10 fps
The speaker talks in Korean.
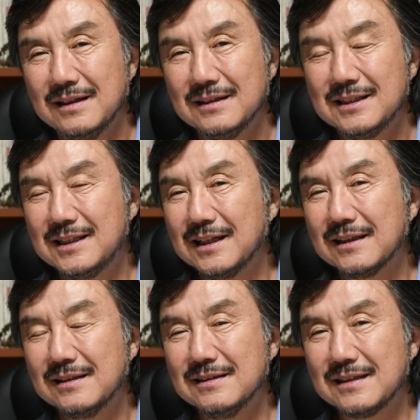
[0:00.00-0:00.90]
시
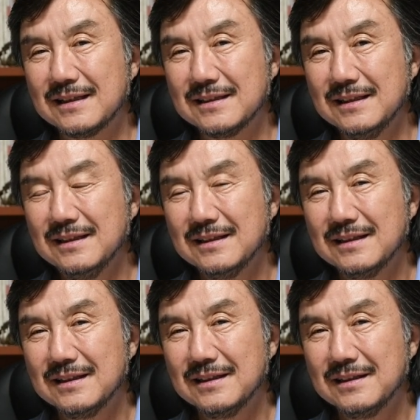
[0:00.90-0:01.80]
같은 사진,
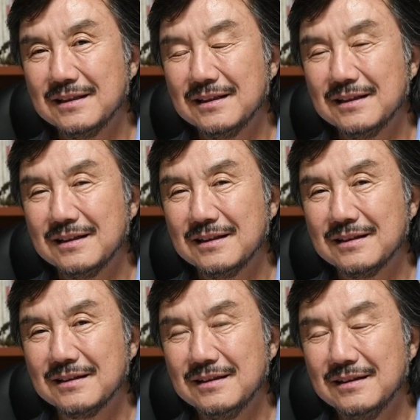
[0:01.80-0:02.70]

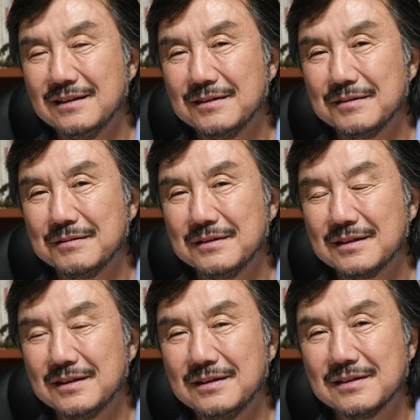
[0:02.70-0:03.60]
음?
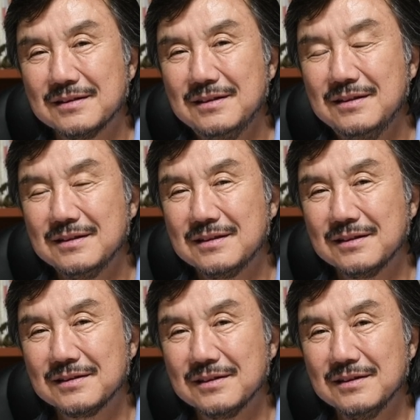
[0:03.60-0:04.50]
그런 것을
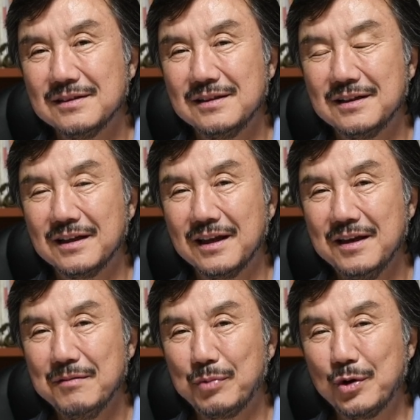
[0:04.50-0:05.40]
찍어서
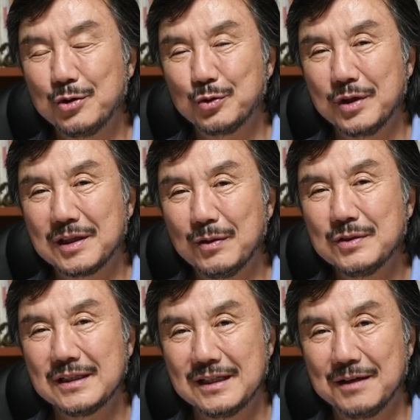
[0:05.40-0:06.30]
저희들에게 보여주고 있다고
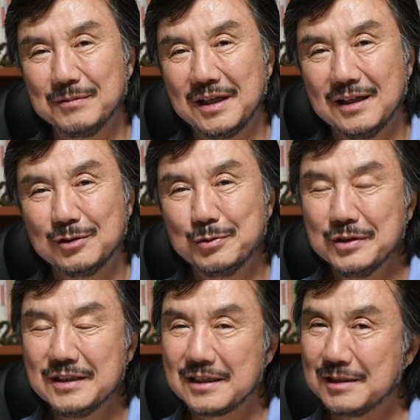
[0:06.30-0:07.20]
생각합니다. 두
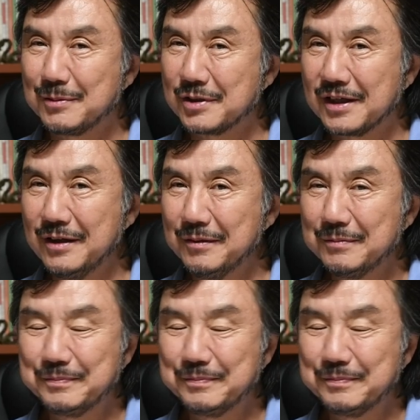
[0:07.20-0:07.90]
번째 사진 보실까요?